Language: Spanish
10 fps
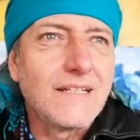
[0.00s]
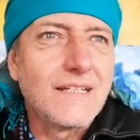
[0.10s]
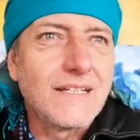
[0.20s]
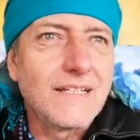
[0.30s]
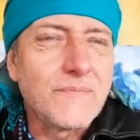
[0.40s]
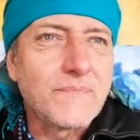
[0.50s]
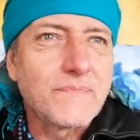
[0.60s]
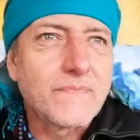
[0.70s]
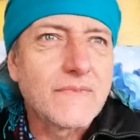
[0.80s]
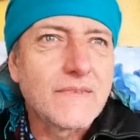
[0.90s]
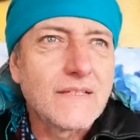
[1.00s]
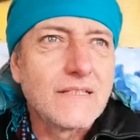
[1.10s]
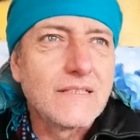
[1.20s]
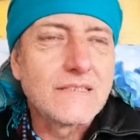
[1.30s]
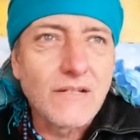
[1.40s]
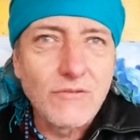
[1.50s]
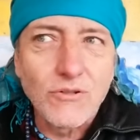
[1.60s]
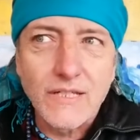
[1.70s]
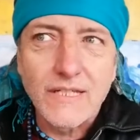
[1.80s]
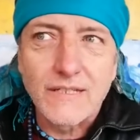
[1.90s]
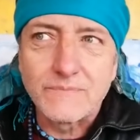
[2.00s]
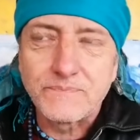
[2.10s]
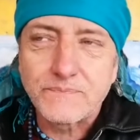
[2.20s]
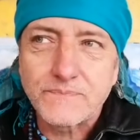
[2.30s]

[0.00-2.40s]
eh, se habló que,